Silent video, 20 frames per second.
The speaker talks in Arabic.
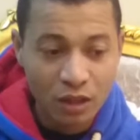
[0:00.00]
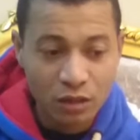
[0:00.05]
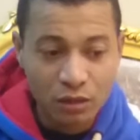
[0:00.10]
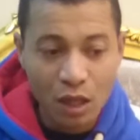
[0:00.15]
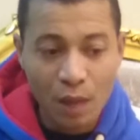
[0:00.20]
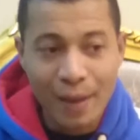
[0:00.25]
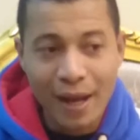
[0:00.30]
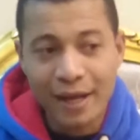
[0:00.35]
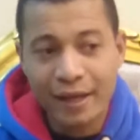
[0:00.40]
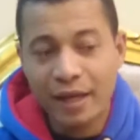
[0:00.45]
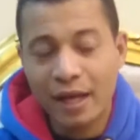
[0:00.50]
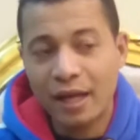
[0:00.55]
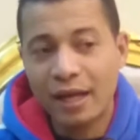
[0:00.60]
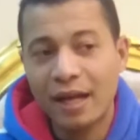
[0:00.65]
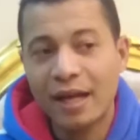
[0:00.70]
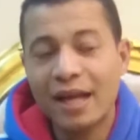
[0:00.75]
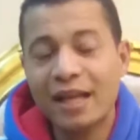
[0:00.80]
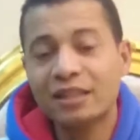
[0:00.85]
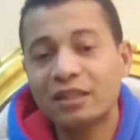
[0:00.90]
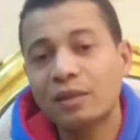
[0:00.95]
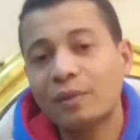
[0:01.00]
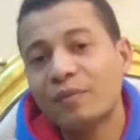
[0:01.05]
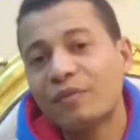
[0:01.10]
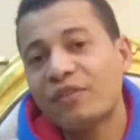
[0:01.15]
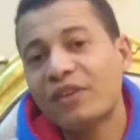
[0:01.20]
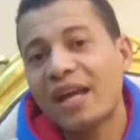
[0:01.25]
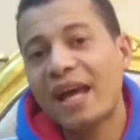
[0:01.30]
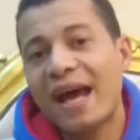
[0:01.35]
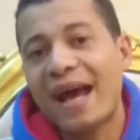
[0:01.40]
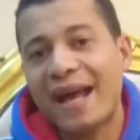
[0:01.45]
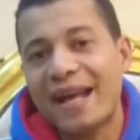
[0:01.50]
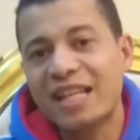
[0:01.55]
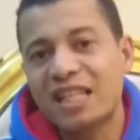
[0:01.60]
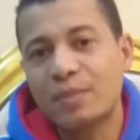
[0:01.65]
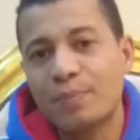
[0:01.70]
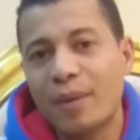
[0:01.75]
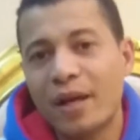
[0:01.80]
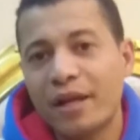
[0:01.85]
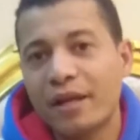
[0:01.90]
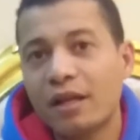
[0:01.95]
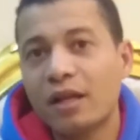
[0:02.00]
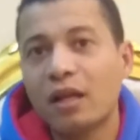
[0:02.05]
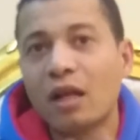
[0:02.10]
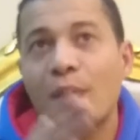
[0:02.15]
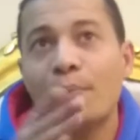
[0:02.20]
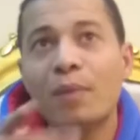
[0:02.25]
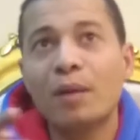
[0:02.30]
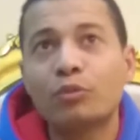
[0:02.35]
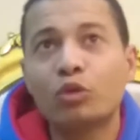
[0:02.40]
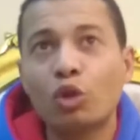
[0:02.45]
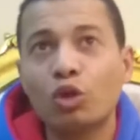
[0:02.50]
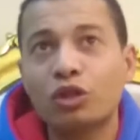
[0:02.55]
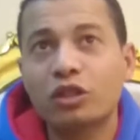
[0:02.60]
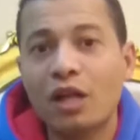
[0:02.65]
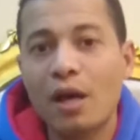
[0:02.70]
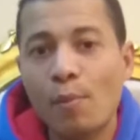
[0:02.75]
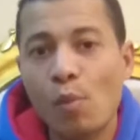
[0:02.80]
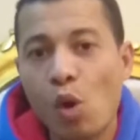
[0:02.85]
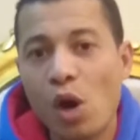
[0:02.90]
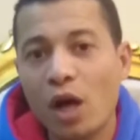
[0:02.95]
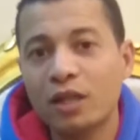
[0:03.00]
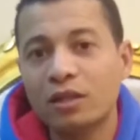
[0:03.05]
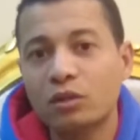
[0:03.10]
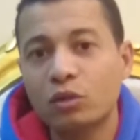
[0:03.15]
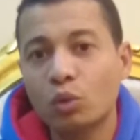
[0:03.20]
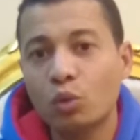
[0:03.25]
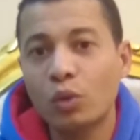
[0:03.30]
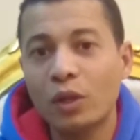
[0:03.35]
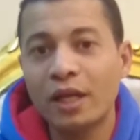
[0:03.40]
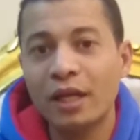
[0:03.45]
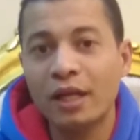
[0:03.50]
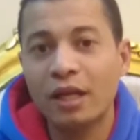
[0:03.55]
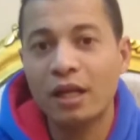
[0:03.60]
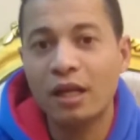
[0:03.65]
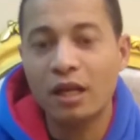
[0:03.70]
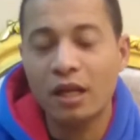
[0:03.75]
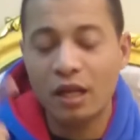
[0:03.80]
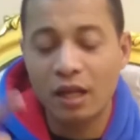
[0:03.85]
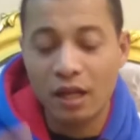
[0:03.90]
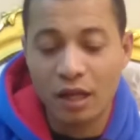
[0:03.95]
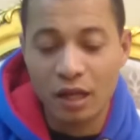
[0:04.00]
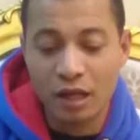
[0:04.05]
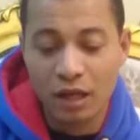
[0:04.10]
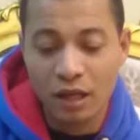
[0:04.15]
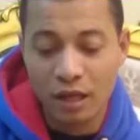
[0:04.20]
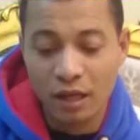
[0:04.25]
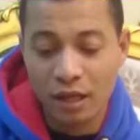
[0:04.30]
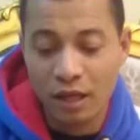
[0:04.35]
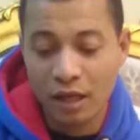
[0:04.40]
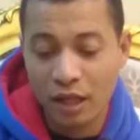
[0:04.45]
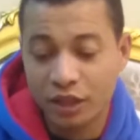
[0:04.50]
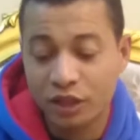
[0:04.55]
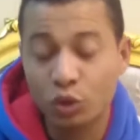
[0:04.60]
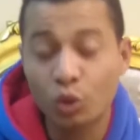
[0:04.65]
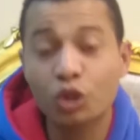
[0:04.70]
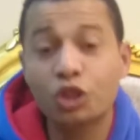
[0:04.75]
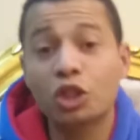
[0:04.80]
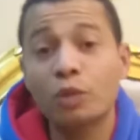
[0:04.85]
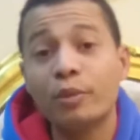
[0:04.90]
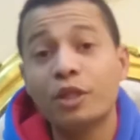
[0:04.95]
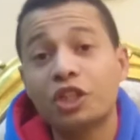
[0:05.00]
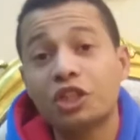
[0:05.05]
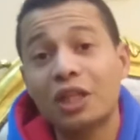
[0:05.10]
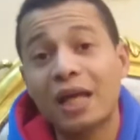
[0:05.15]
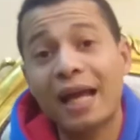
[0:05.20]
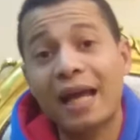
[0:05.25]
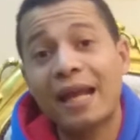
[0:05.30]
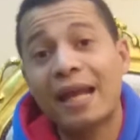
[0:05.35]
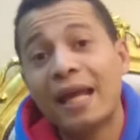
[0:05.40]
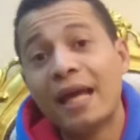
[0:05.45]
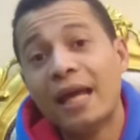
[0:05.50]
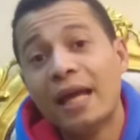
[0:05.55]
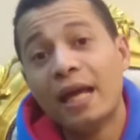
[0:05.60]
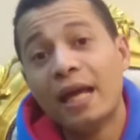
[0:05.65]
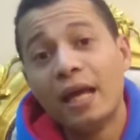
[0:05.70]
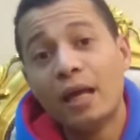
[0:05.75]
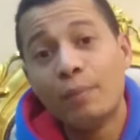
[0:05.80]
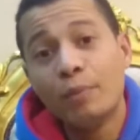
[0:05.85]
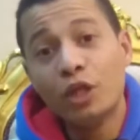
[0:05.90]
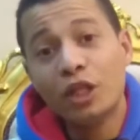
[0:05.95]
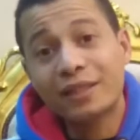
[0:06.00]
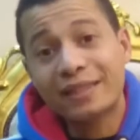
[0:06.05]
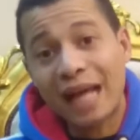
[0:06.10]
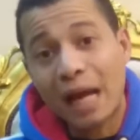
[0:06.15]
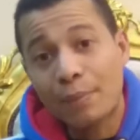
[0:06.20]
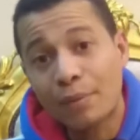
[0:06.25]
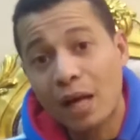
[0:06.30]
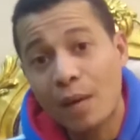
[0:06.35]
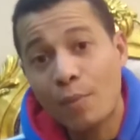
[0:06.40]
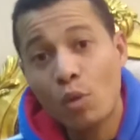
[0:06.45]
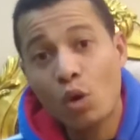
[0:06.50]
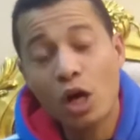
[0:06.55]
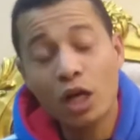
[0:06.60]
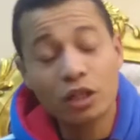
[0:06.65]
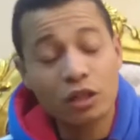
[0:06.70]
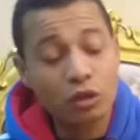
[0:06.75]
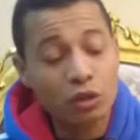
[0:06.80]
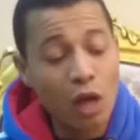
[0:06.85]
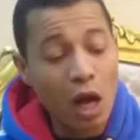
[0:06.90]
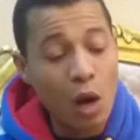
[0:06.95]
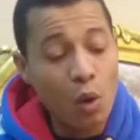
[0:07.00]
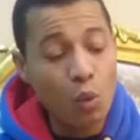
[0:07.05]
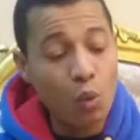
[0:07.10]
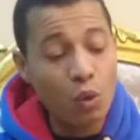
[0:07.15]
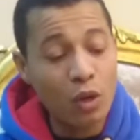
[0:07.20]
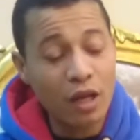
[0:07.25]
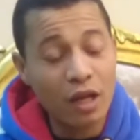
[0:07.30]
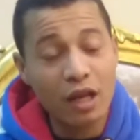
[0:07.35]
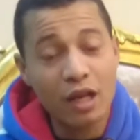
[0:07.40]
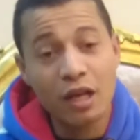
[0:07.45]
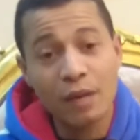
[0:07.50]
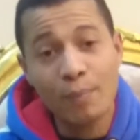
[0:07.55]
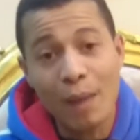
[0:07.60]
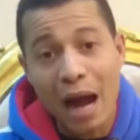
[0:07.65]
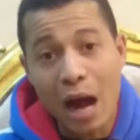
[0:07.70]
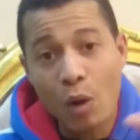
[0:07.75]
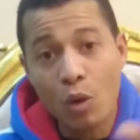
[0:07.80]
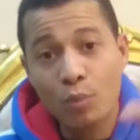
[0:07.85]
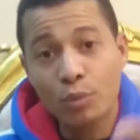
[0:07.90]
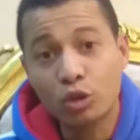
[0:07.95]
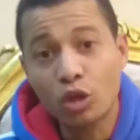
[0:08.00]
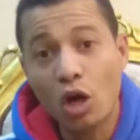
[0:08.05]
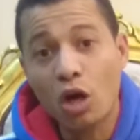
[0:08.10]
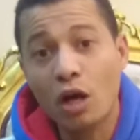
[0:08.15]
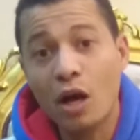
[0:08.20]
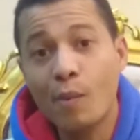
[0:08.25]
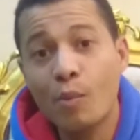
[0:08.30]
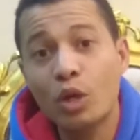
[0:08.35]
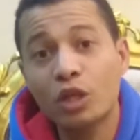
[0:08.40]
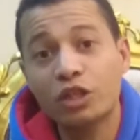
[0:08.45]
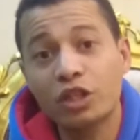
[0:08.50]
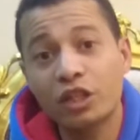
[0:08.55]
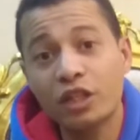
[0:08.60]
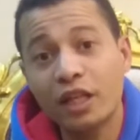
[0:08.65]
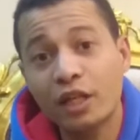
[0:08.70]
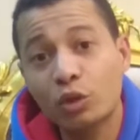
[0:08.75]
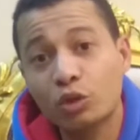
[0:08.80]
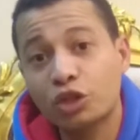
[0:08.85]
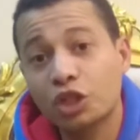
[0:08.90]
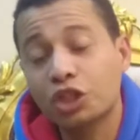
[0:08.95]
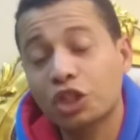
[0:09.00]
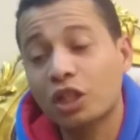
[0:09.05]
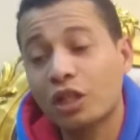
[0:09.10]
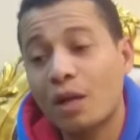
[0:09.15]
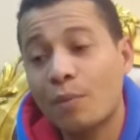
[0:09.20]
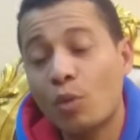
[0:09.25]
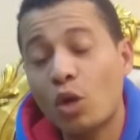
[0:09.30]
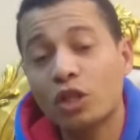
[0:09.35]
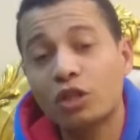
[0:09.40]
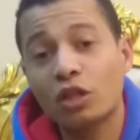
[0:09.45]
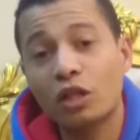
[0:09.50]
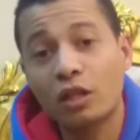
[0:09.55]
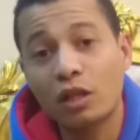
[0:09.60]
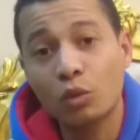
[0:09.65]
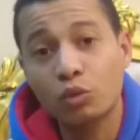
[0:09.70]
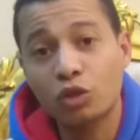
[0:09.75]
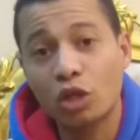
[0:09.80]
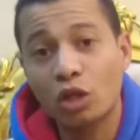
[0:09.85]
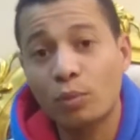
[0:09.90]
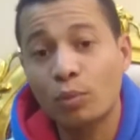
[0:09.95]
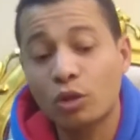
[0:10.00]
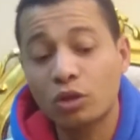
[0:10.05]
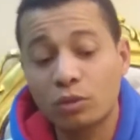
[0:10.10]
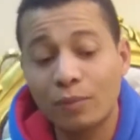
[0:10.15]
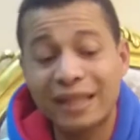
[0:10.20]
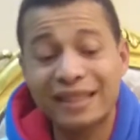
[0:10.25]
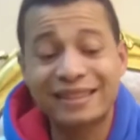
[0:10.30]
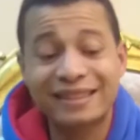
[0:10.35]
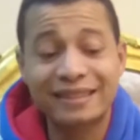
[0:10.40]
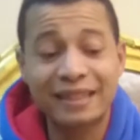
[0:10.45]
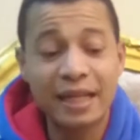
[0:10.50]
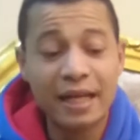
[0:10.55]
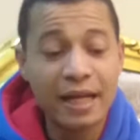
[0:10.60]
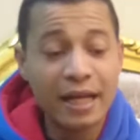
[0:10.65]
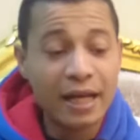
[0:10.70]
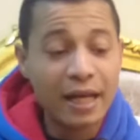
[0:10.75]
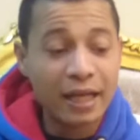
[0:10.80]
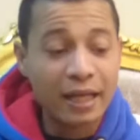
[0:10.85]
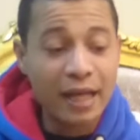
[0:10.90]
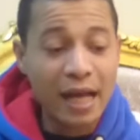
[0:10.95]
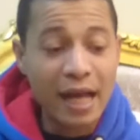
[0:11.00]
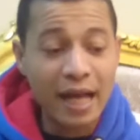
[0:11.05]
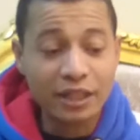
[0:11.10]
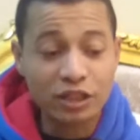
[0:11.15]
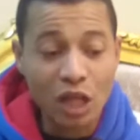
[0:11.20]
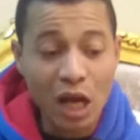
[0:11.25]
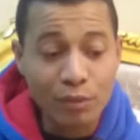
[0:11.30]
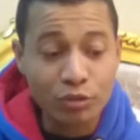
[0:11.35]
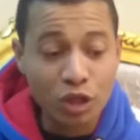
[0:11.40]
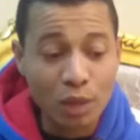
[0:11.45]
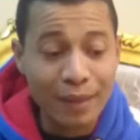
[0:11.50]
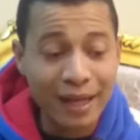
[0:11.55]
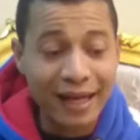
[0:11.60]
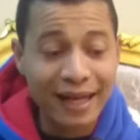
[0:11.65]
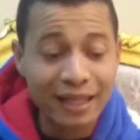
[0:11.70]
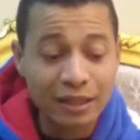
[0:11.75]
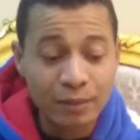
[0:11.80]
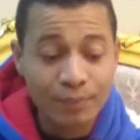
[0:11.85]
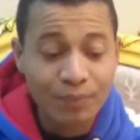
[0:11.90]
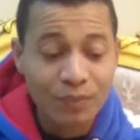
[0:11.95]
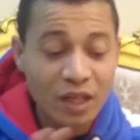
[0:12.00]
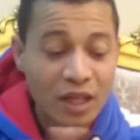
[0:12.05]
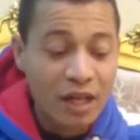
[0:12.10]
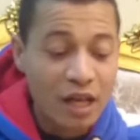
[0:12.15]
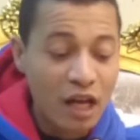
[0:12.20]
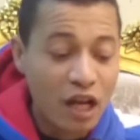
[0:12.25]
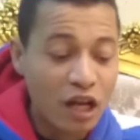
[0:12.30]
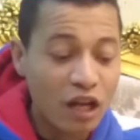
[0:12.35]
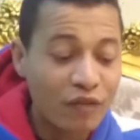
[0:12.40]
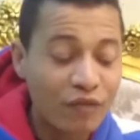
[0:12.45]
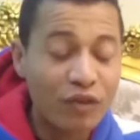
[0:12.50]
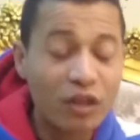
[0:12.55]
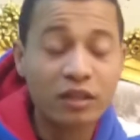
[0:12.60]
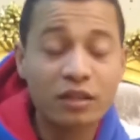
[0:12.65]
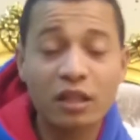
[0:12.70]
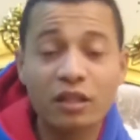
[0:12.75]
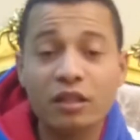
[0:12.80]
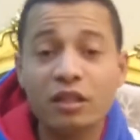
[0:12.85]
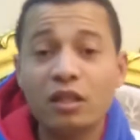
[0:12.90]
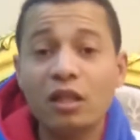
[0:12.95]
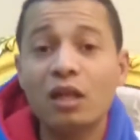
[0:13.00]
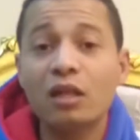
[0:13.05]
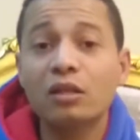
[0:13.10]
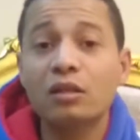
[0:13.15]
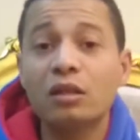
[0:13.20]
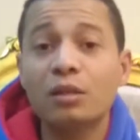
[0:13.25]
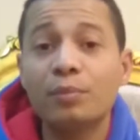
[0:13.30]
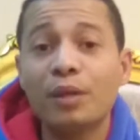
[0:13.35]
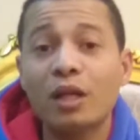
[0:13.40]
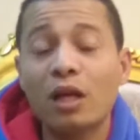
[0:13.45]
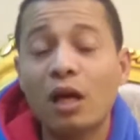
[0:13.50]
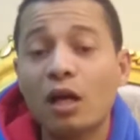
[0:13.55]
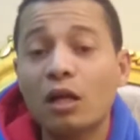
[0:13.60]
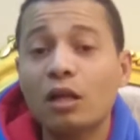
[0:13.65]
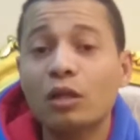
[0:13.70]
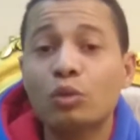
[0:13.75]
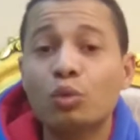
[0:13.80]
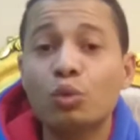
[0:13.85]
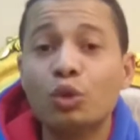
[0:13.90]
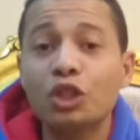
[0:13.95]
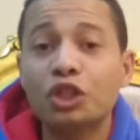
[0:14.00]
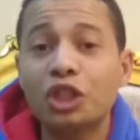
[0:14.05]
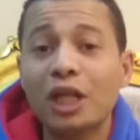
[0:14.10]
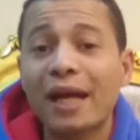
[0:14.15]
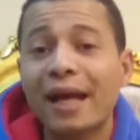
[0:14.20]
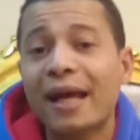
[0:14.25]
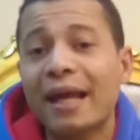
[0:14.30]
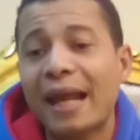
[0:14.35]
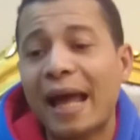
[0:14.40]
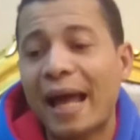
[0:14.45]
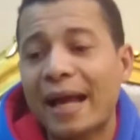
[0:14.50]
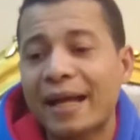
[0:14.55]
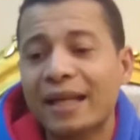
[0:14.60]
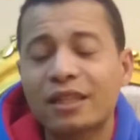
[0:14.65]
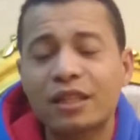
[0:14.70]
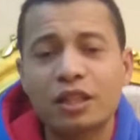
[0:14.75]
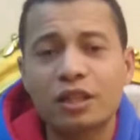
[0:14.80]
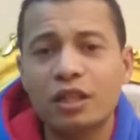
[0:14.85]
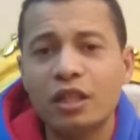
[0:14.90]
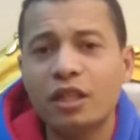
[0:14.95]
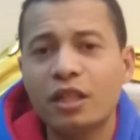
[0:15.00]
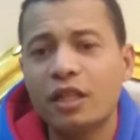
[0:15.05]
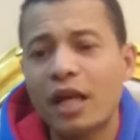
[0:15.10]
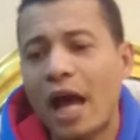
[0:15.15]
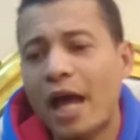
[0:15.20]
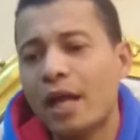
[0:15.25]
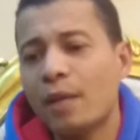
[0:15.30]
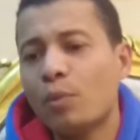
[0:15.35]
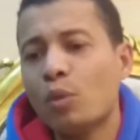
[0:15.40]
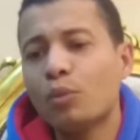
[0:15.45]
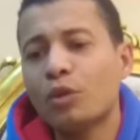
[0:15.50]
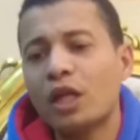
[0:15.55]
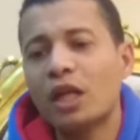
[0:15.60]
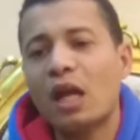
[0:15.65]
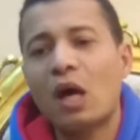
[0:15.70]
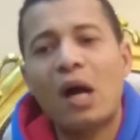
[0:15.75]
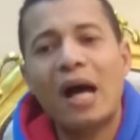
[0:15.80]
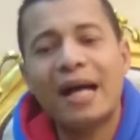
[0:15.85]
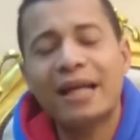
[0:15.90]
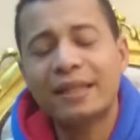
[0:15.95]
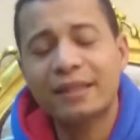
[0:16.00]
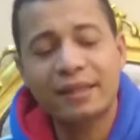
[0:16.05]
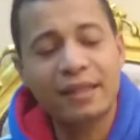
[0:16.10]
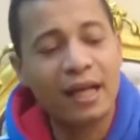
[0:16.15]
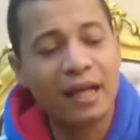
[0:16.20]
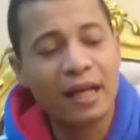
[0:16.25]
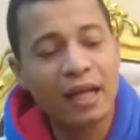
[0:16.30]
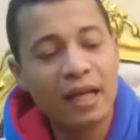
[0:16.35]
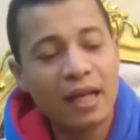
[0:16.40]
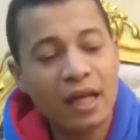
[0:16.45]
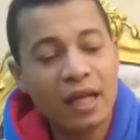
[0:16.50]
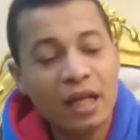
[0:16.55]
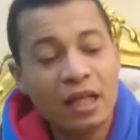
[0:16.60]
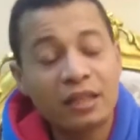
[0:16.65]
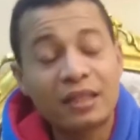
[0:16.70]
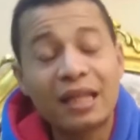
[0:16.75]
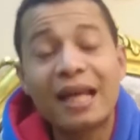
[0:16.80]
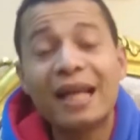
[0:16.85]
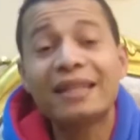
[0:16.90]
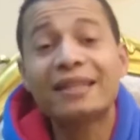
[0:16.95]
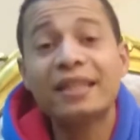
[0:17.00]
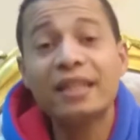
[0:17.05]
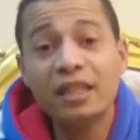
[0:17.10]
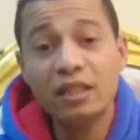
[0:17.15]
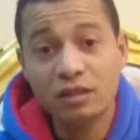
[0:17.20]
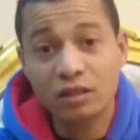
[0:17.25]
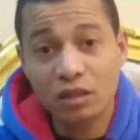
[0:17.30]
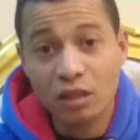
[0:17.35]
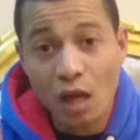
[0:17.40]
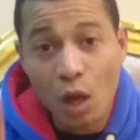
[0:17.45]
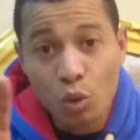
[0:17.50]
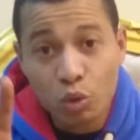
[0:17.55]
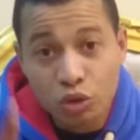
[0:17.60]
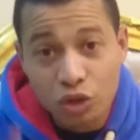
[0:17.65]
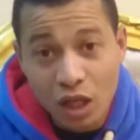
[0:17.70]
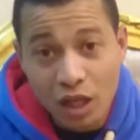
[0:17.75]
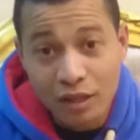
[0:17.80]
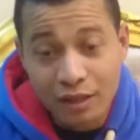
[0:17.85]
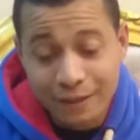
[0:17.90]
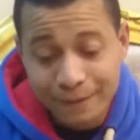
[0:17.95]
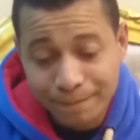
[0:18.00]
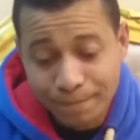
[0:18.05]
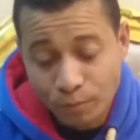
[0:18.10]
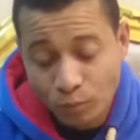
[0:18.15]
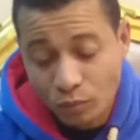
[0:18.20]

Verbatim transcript: طبعا احنا لازم فيها حسبه ان اللمبه بتاخد كام واط والسويتش بيشتغل بيسحب كام واط او المحاول بتاعه كام واط النانو ستيشن كام واط الراوتر بورد بس كاصحاب شبكات الانفرتر ده يقضي بالغرض ويشغل حاجات كتير يعني ممكن لو عندك 30 راوتر